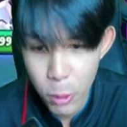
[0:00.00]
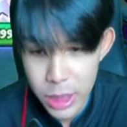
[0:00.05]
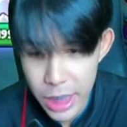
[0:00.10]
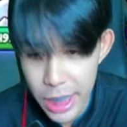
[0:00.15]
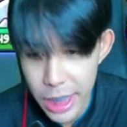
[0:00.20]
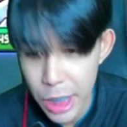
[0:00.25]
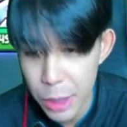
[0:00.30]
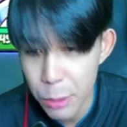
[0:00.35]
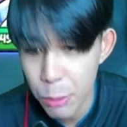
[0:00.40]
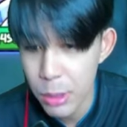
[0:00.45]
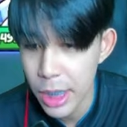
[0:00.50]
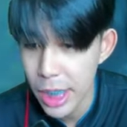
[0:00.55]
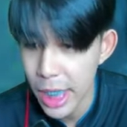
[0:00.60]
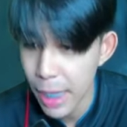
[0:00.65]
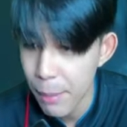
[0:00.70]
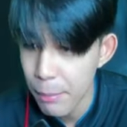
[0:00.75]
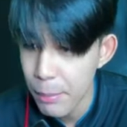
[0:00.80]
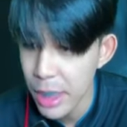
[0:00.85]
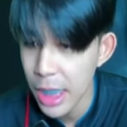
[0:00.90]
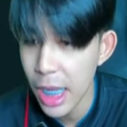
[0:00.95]
เล่นให้ดูในเก
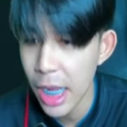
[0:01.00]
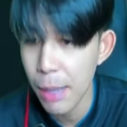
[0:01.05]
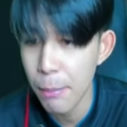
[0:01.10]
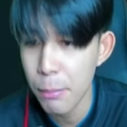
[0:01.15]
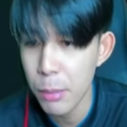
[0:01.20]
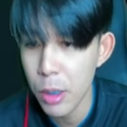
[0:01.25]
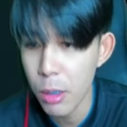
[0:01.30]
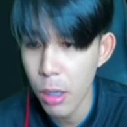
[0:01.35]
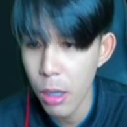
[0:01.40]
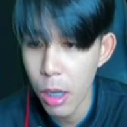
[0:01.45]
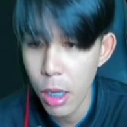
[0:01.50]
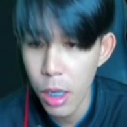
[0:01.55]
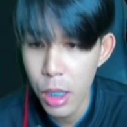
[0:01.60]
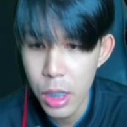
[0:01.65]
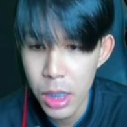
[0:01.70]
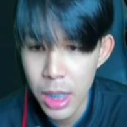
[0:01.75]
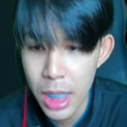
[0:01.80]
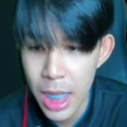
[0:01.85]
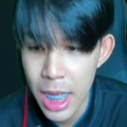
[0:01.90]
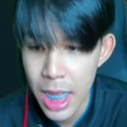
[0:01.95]
มนี้นะครับ แล้วก็
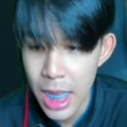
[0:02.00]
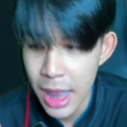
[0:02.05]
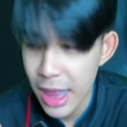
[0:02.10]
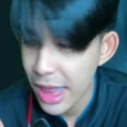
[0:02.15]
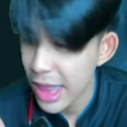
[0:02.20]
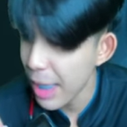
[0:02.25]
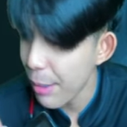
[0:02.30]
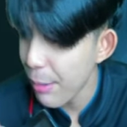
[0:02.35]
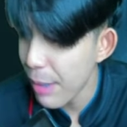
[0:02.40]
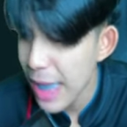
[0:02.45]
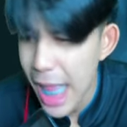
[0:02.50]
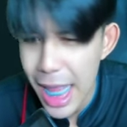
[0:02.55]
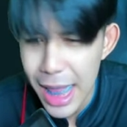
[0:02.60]
แต่ว่ารหัส